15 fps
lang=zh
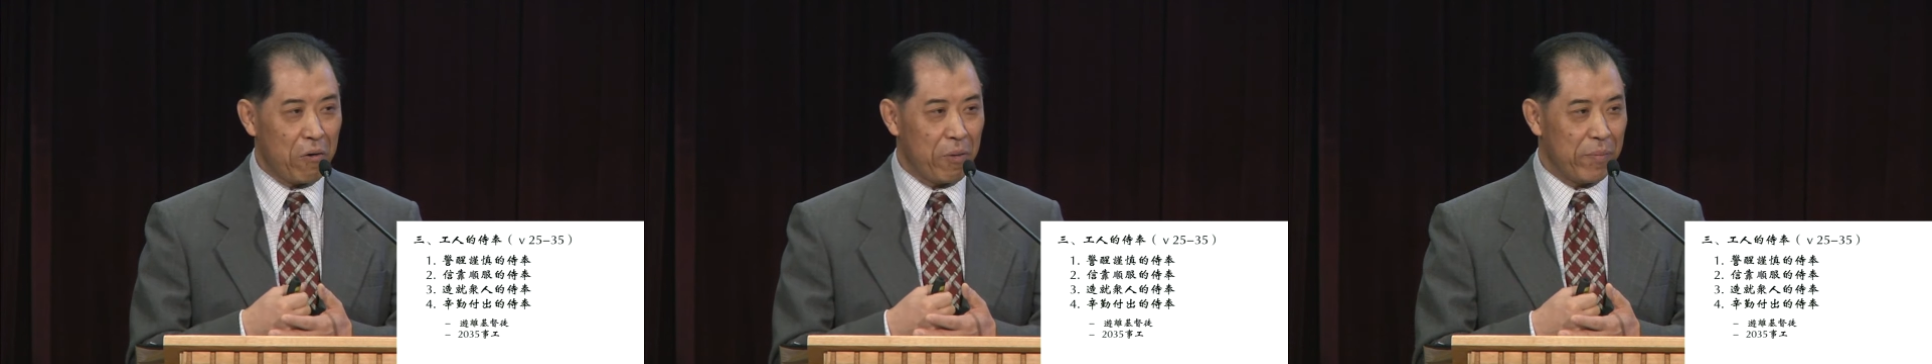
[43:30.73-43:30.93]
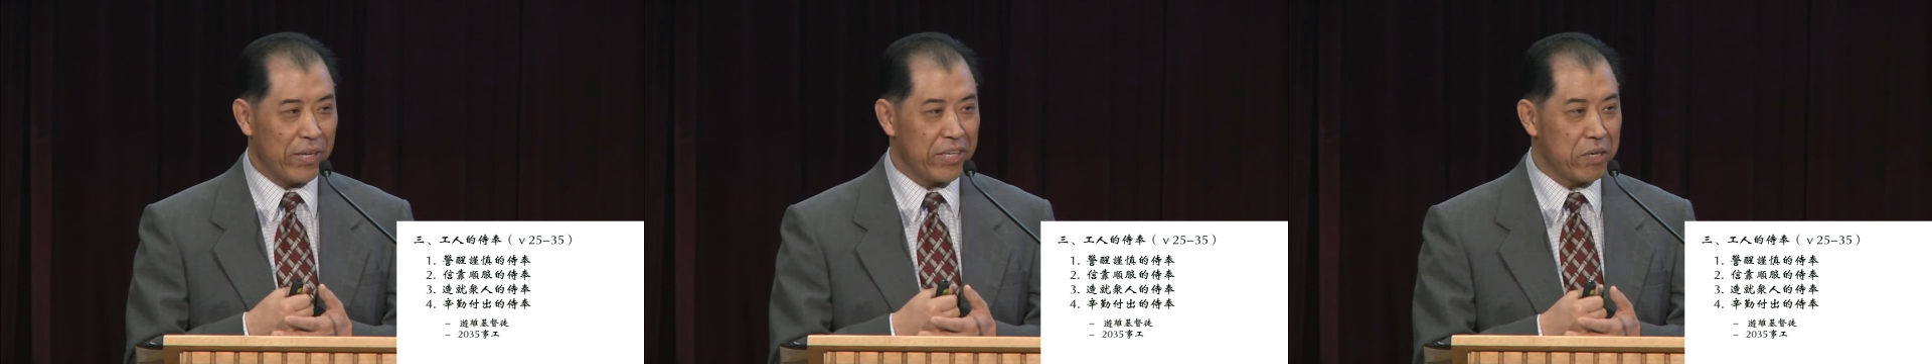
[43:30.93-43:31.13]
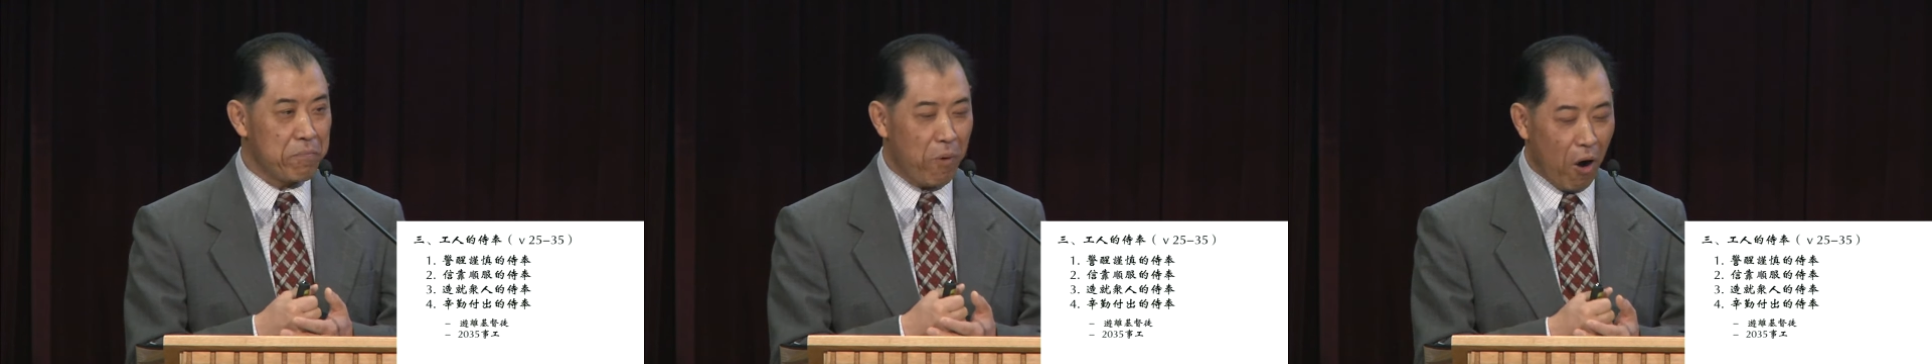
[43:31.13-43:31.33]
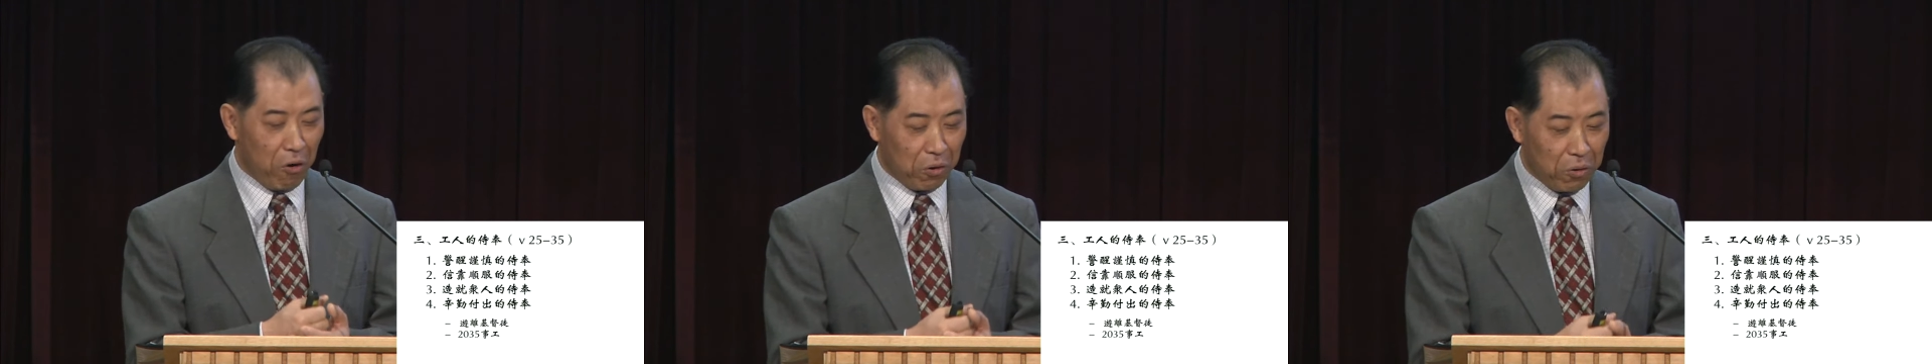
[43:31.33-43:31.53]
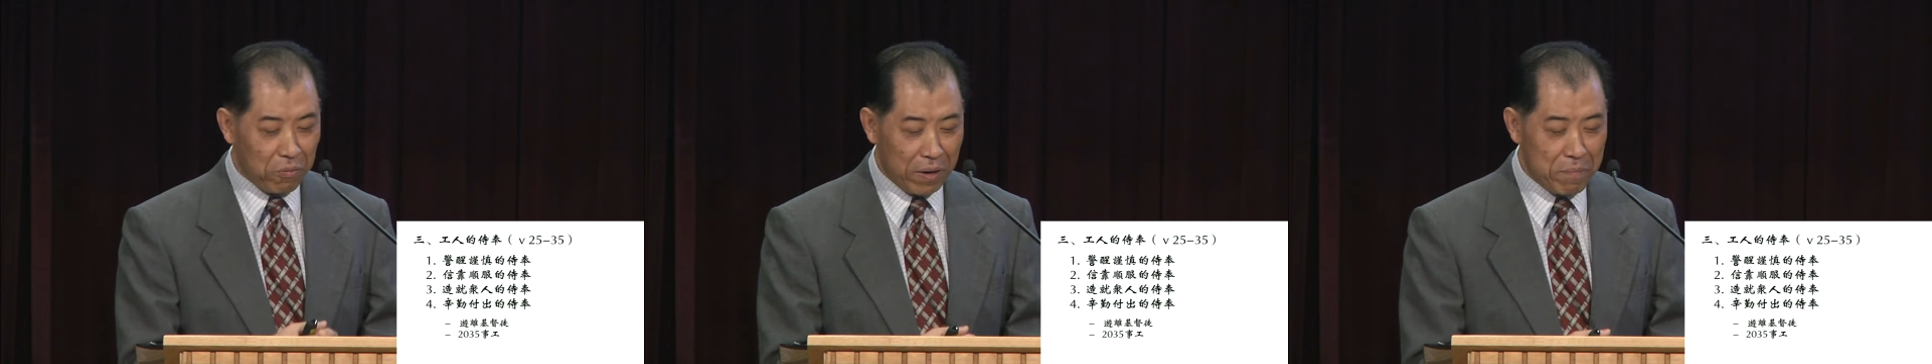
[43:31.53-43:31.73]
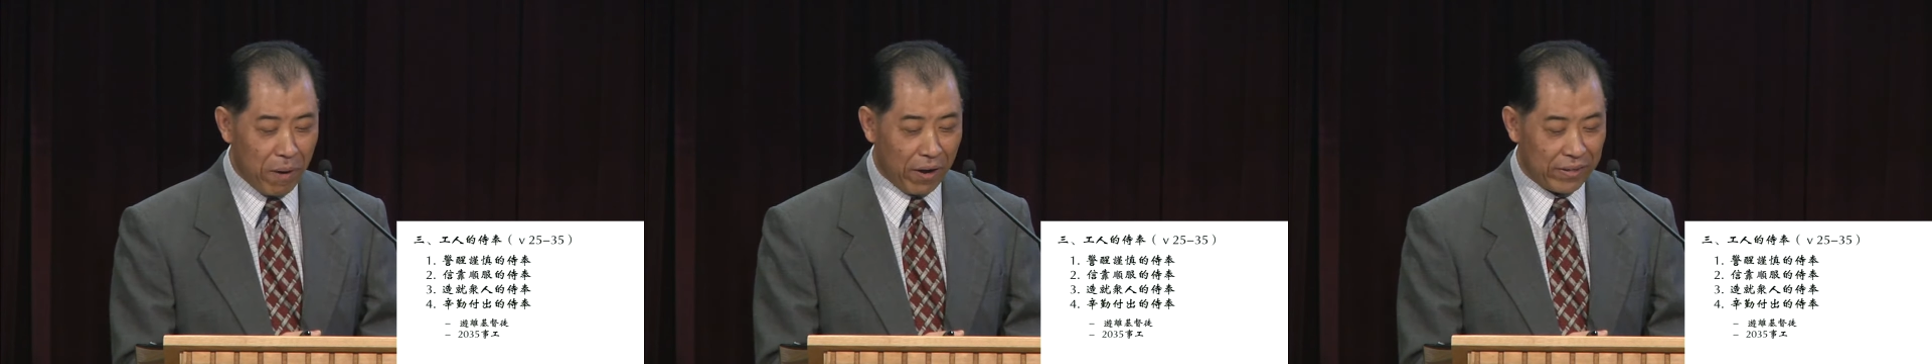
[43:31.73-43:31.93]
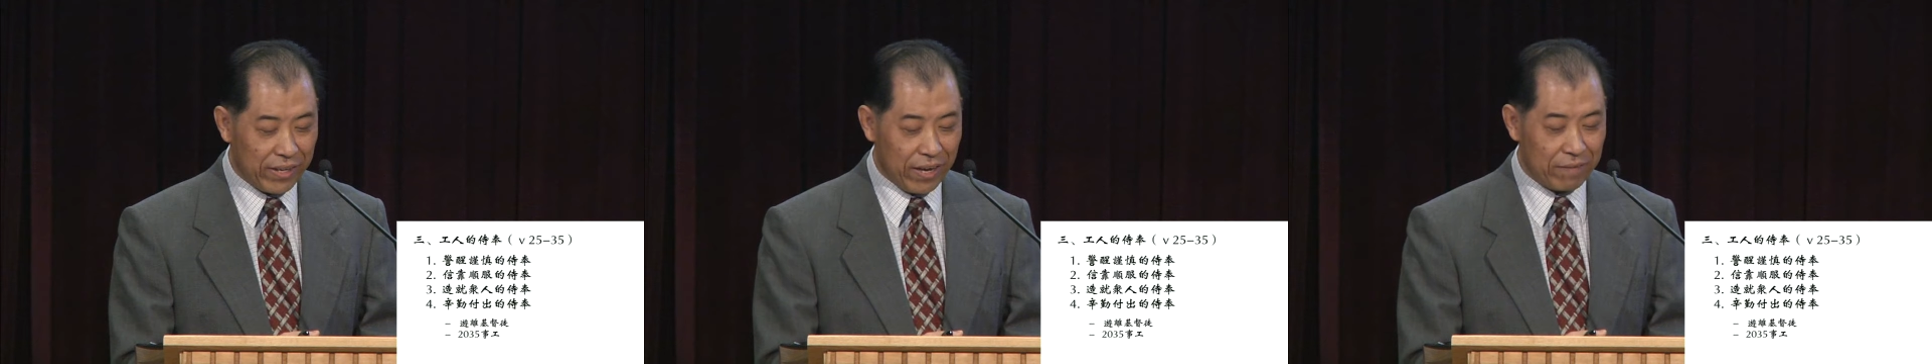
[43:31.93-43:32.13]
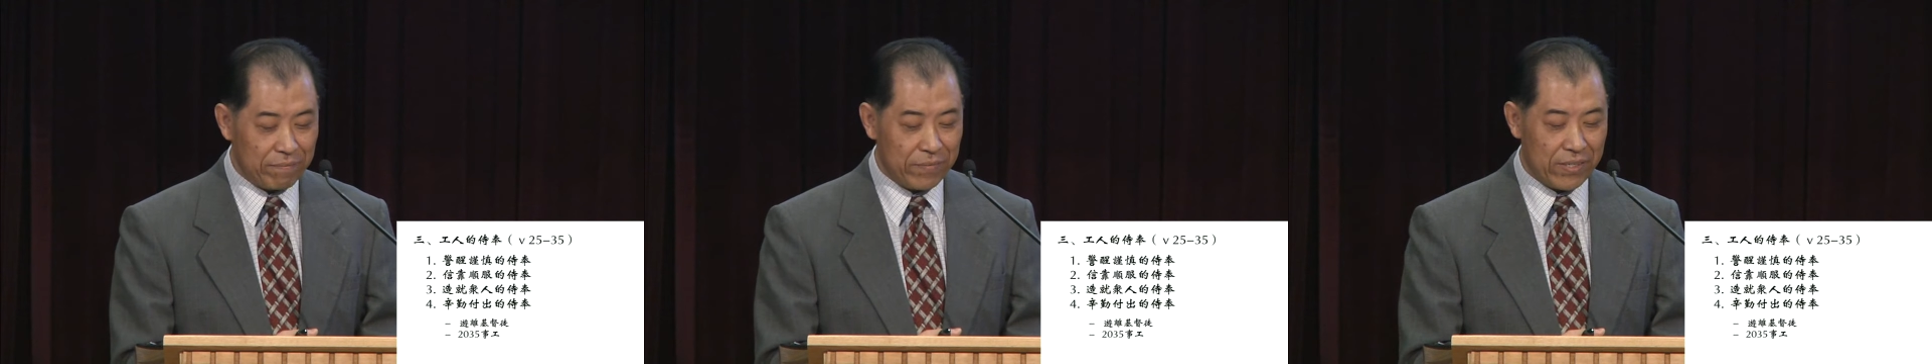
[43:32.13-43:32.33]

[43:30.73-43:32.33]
我们以保罗为榜样，